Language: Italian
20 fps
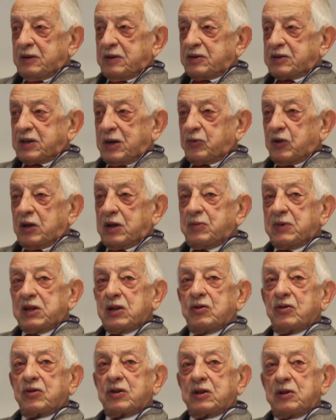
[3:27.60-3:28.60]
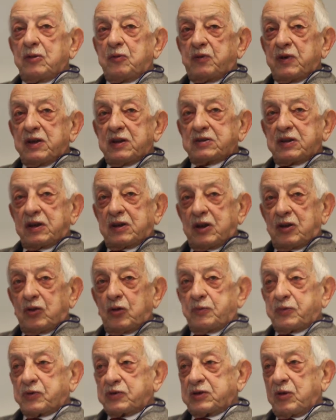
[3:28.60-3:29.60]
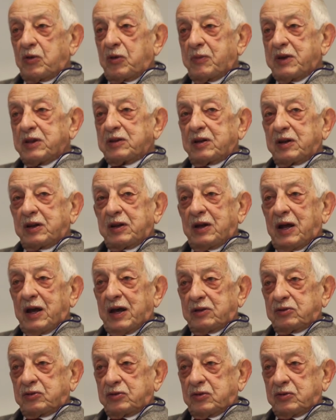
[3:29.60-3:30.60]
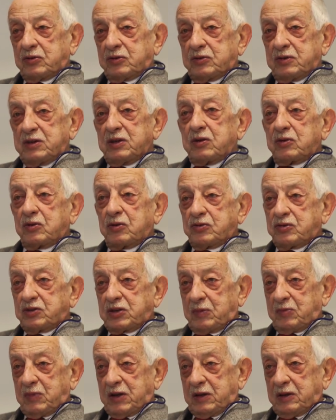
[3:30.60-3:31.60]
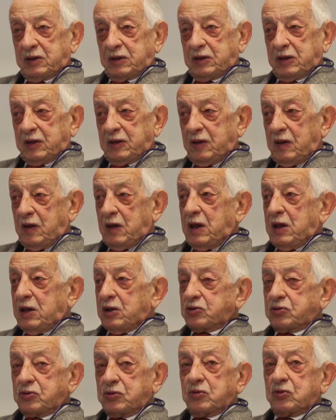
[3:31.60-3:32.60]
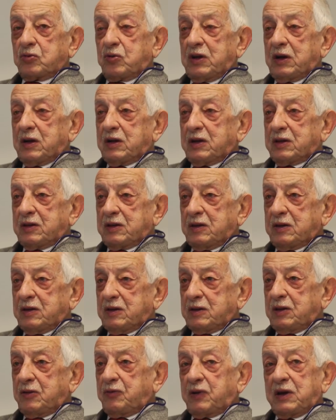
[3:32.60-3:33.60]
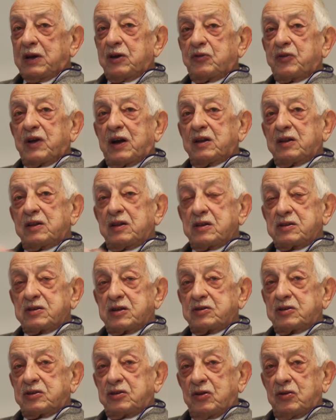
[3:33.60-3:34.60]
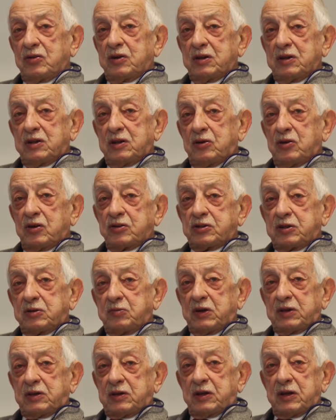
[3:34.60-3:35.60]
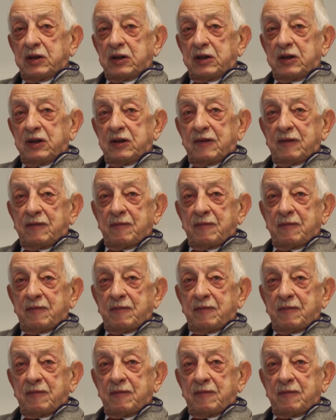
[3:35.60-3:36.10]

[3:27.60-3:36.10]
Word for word: Diciamo le migliori difese che noi possiamo mettere in atto inconsciamente sono quelle di fargli fare indigestione di nostri batteri.